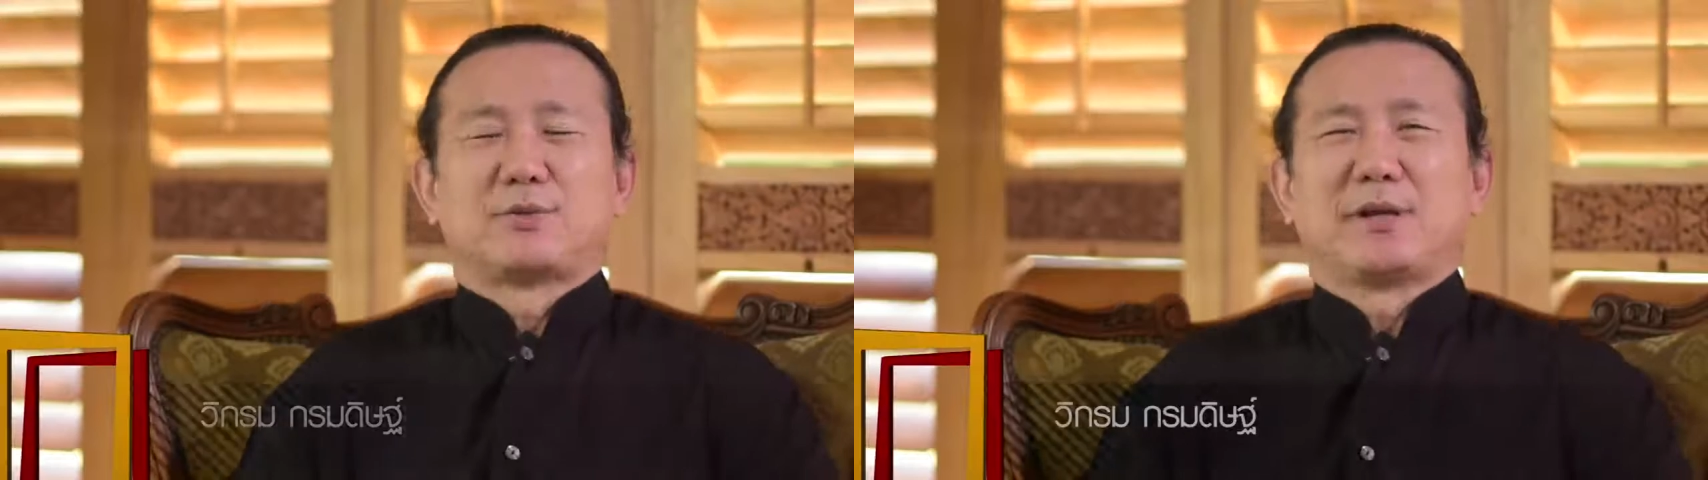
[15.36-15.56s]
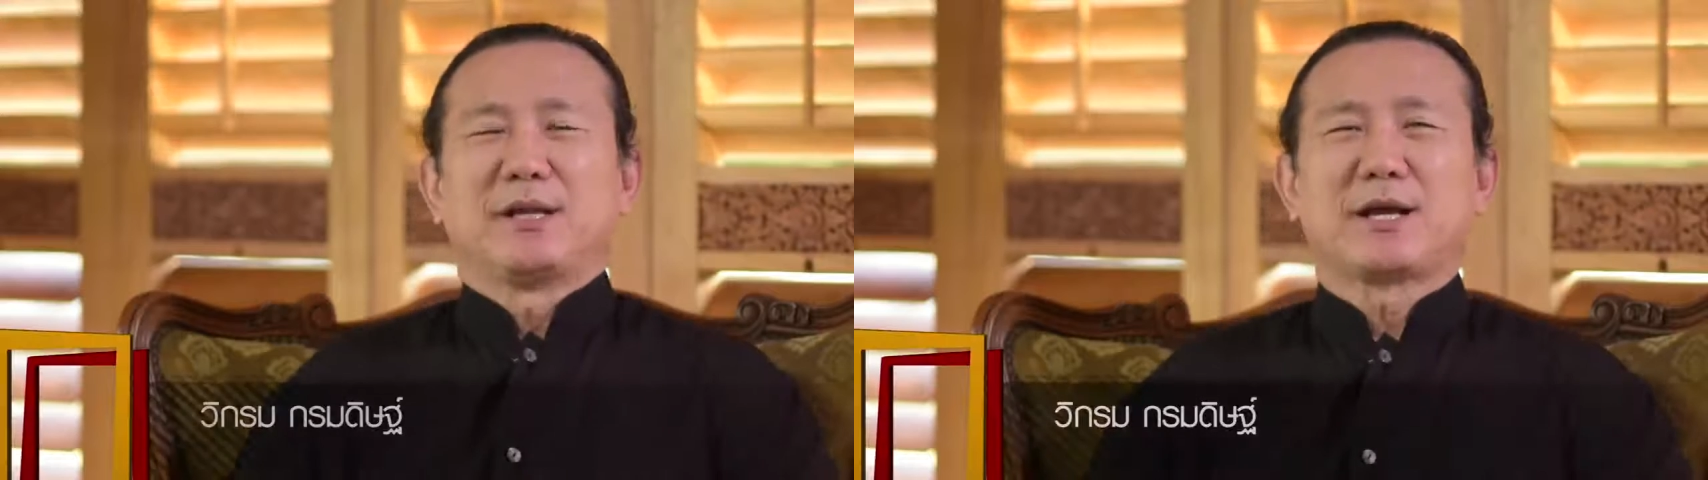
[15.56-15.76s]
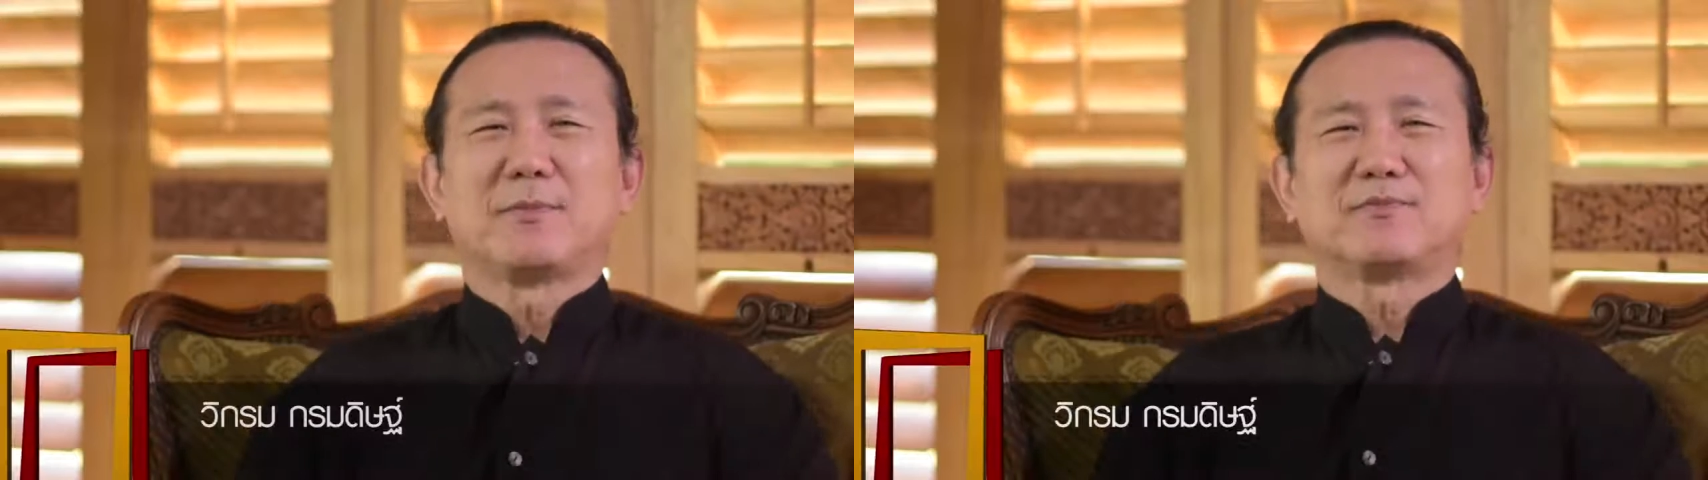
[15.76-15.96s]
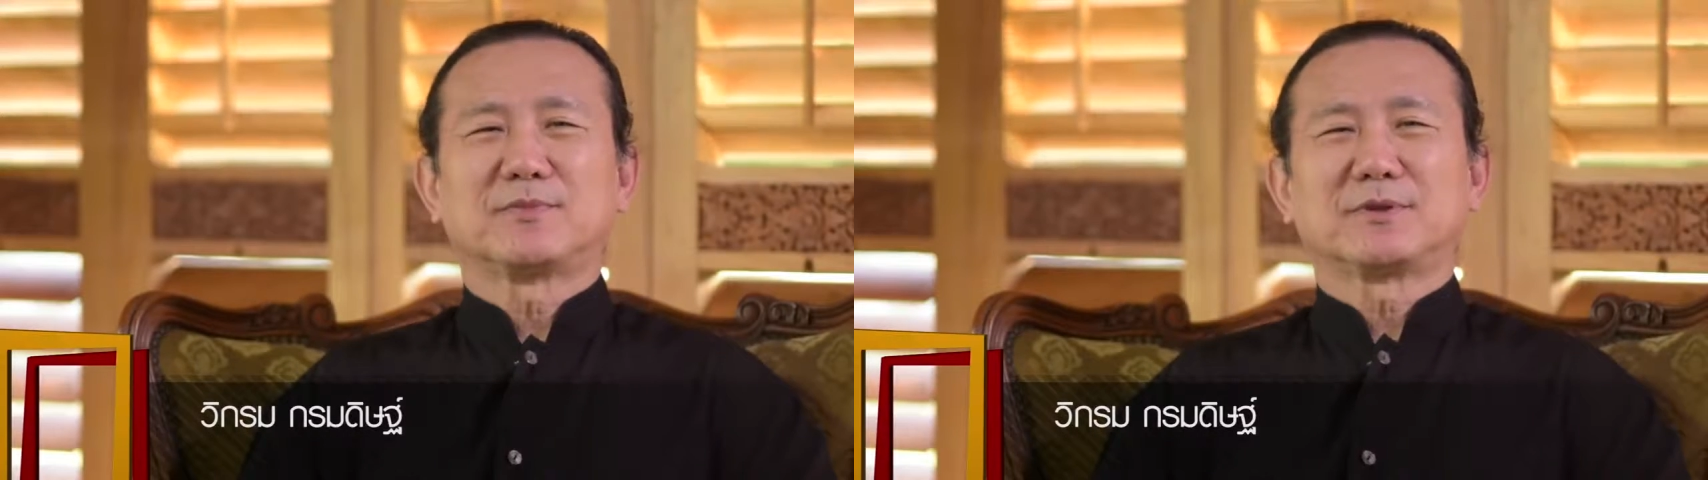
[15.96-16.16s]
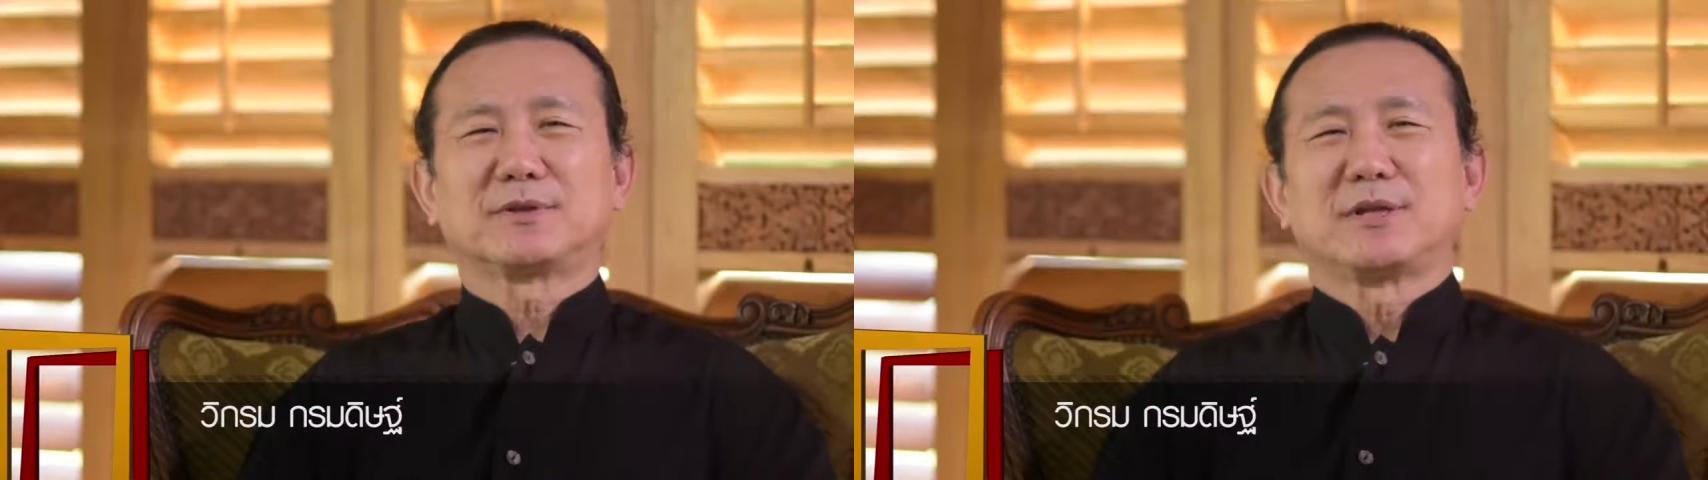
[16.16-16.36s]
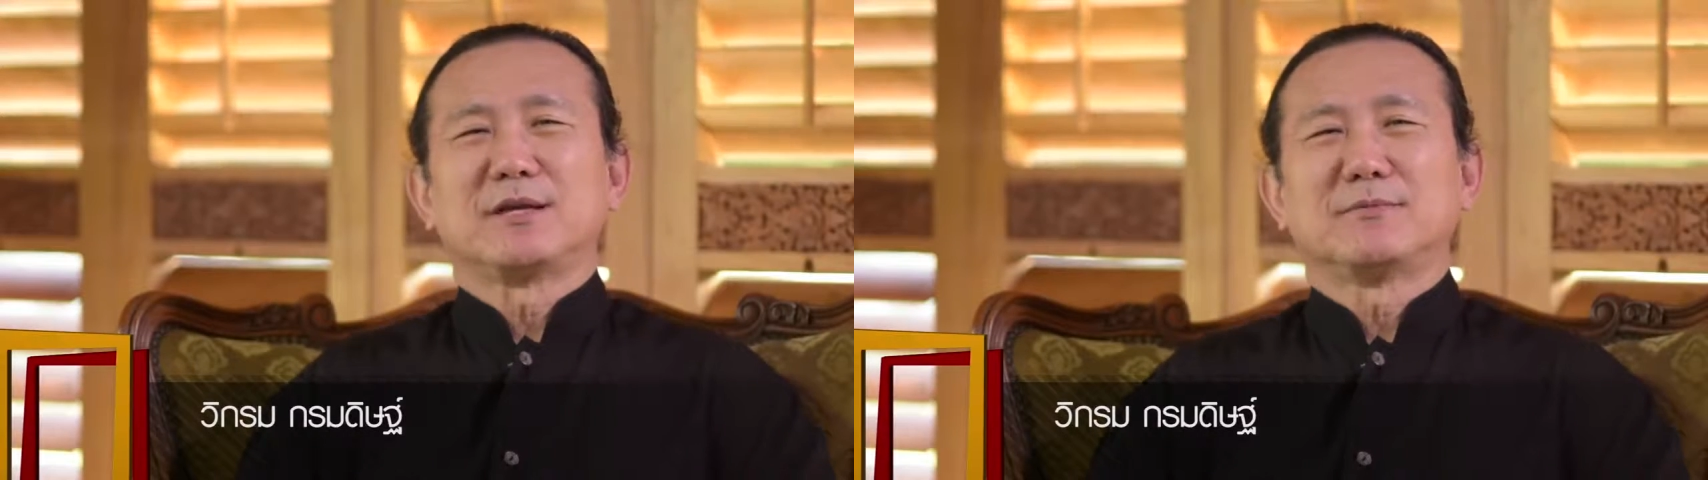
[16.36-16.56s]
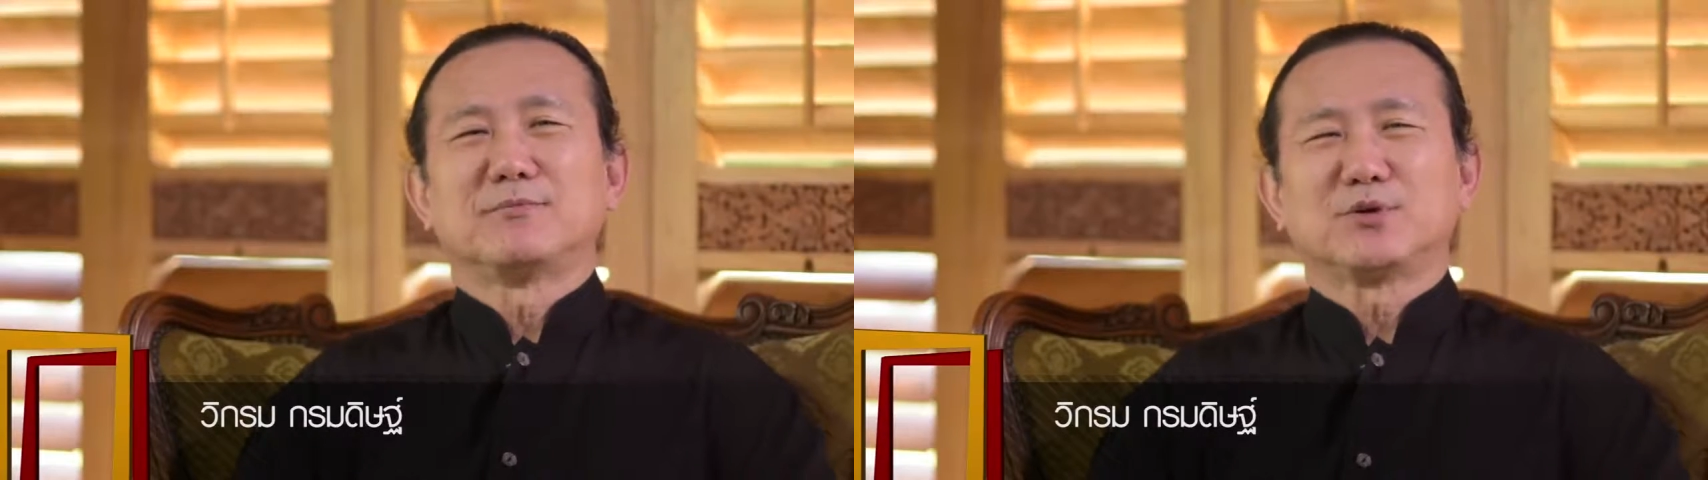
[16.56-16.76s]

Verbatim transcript: วัสดีครับ ท่าน